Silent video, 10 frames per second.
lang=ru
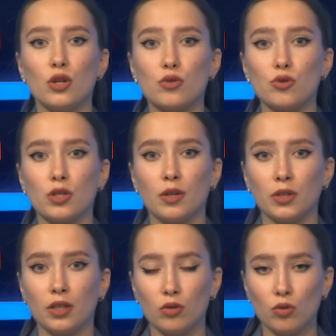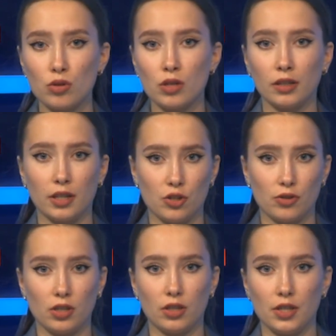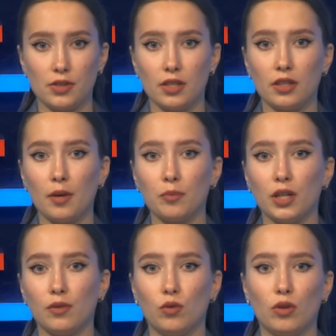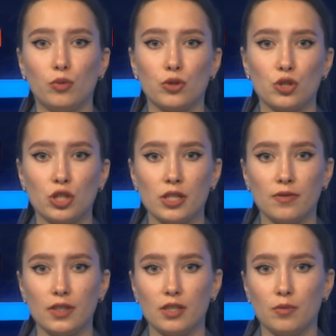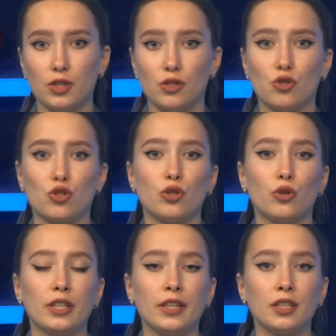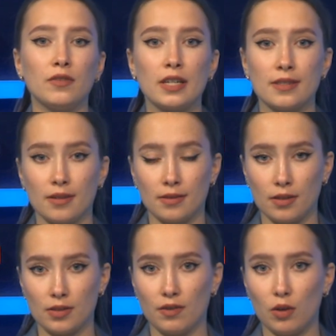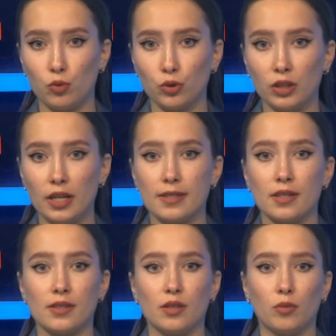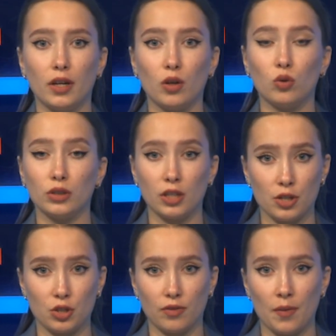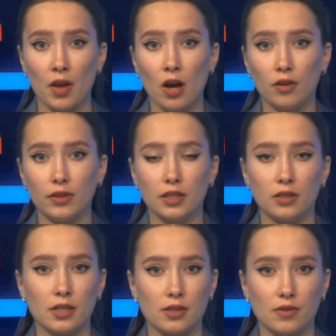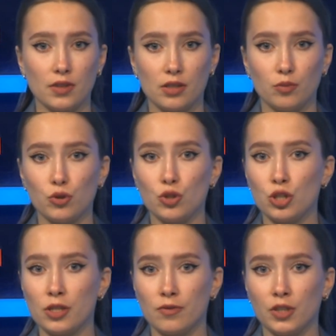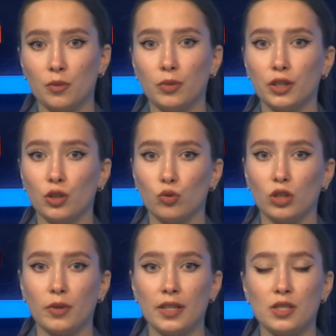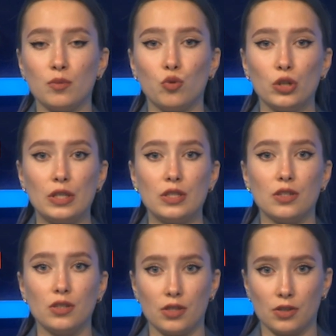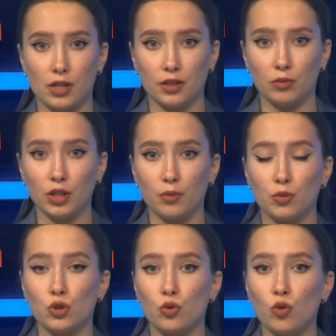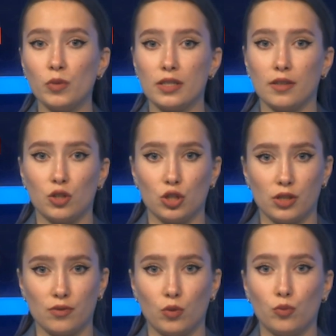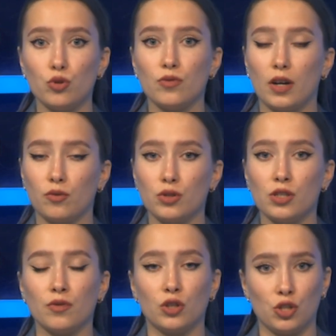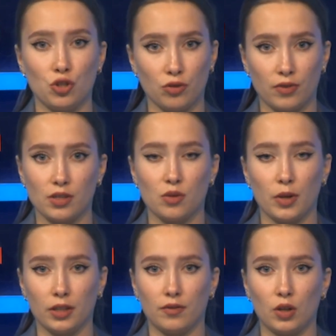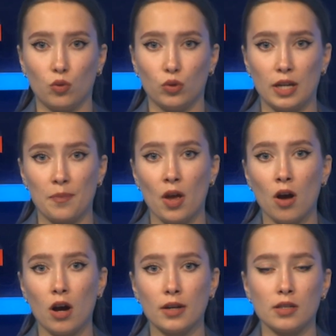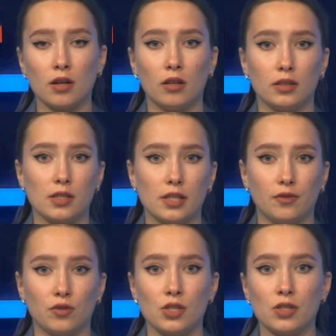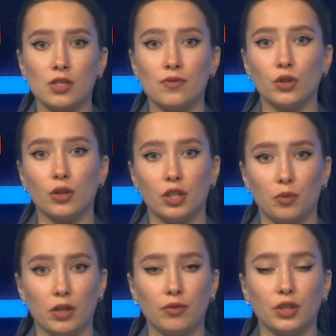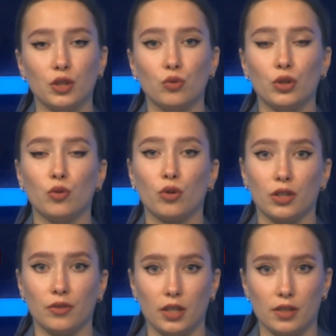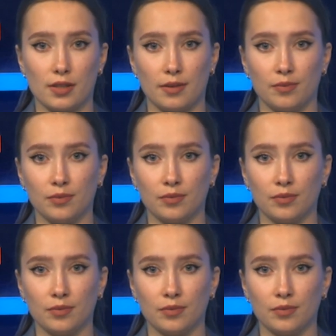Усть Каменогорска начался третий этап мирового путешествия 74-летнего казахстанского путника Сарсенбая Кутырашева. В этот раз известный путешественник планирует обойти более 10 стран мира пешком и завершить свой путь в августе 2025 года. Аксакал нацелен внести свое имя в Книгу рекордов Гиннеса.